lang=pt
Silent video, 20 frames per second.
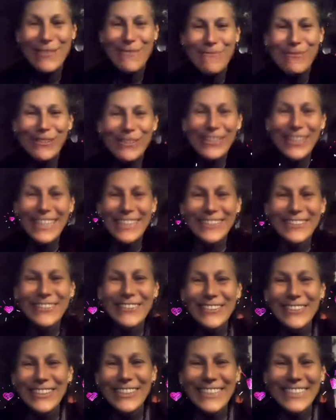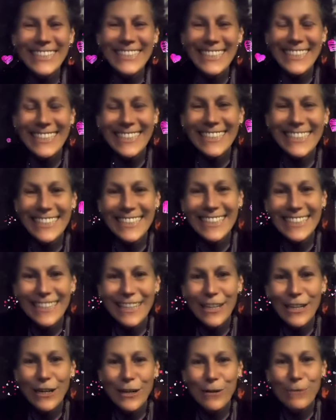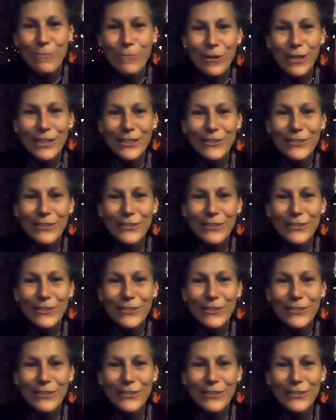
Boa noite. Boa